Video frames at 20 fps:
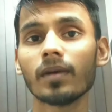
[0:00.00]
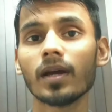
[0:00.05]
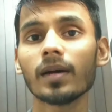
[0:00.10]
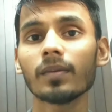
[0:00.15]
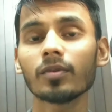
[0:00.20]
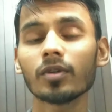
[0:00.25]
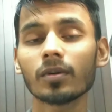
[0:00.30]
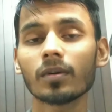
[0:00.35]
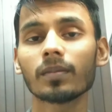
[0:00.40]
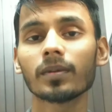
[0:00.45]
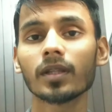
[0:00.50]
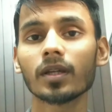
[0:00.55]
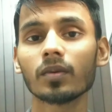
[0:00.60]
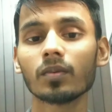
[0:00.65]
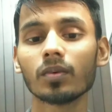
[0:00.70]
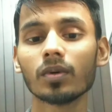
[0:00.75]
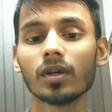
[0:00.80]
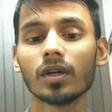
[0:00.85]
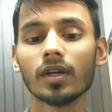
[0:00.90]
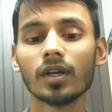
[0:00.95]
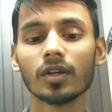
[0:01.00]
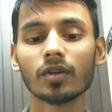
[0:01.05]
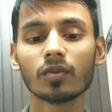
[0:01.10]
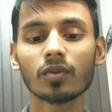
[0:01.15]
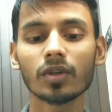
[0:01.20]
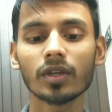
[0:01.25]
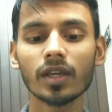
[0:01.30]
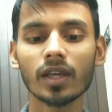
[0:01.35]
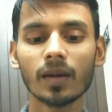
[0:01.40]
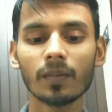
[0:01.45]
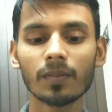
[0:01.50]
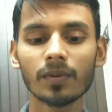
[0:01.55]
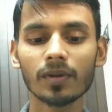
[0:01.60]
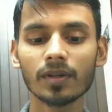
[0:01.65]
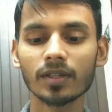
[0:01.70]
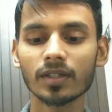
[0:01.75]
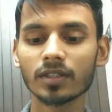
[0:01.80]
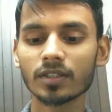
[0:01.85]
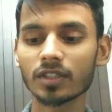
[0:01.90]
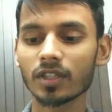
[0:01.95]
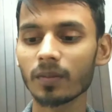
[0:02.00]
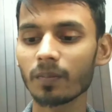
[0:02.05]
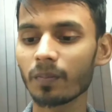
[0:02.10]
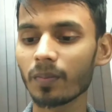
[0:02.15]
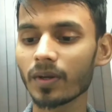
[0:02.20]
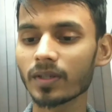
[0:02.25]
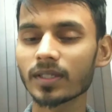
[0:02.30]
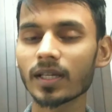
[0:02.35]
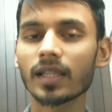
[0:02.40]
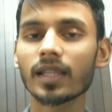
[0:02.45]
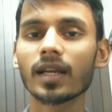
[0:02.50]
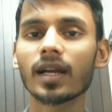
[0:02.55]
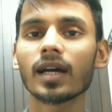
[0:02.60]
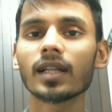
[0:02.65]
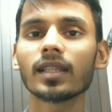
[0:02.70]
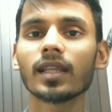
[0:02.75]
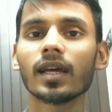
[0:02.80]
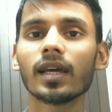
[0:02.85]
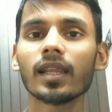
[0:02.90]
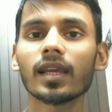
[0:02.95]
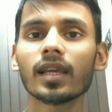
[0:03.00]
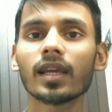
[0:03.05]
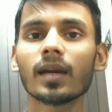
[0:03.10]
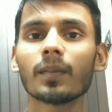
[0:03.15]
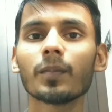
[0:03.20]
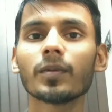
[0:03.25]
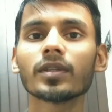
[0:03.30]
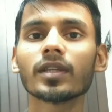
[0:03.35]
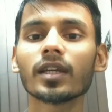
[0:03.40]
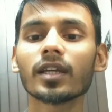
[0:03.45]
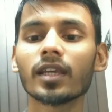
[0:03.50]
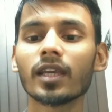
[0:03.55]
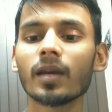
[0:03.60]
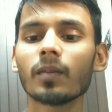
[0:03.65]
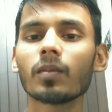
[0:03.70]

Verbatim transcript: मैं आपको एक बार बता दूँ कि ये अप्लीकेशन सिर्फ पैसा दिखाता है लेकिन आप पैसा